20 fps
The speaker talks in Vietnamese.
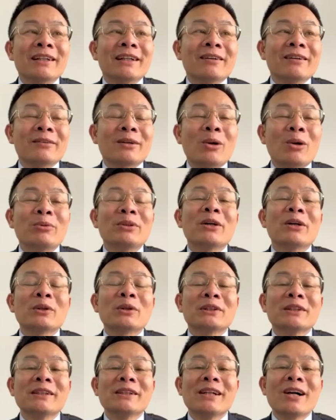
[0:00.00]
không những các
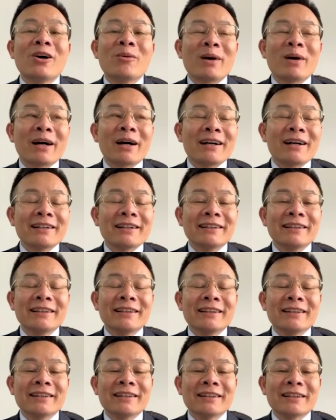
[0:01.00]
luật sư đâu mà các
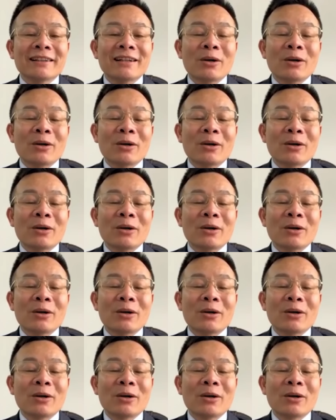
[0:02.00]
cái ờ,